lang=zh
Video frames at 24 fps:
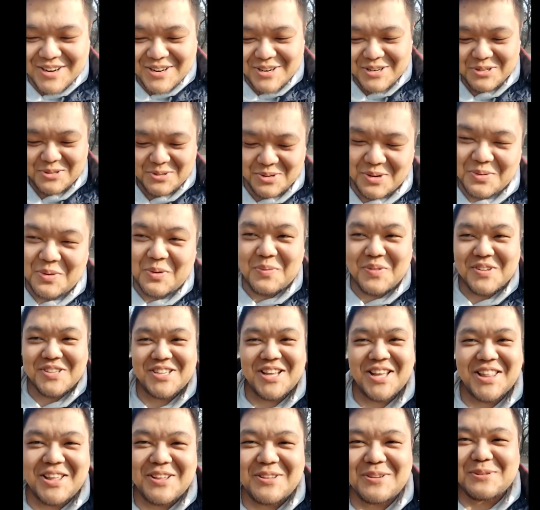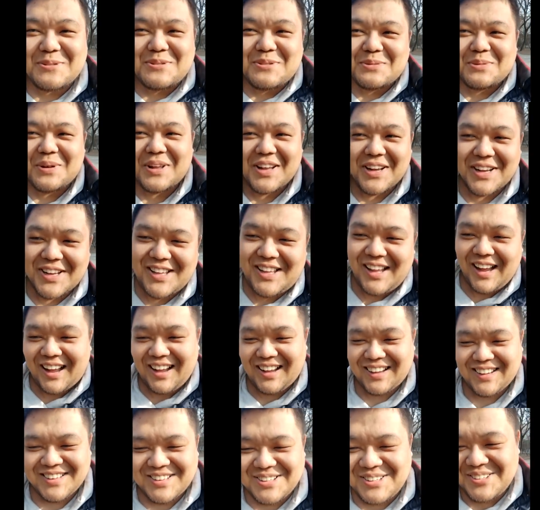说我们现在就去把他给
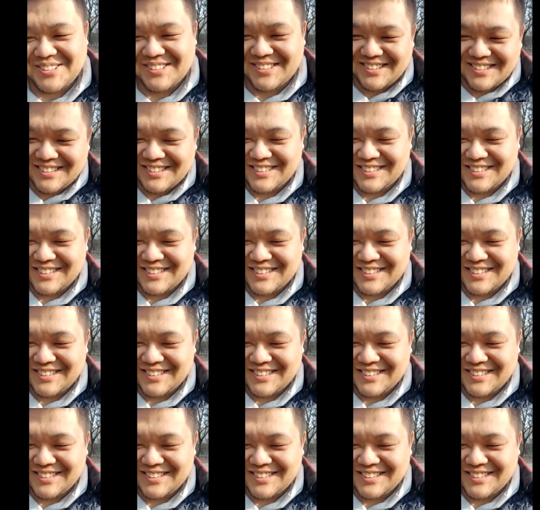打一顿。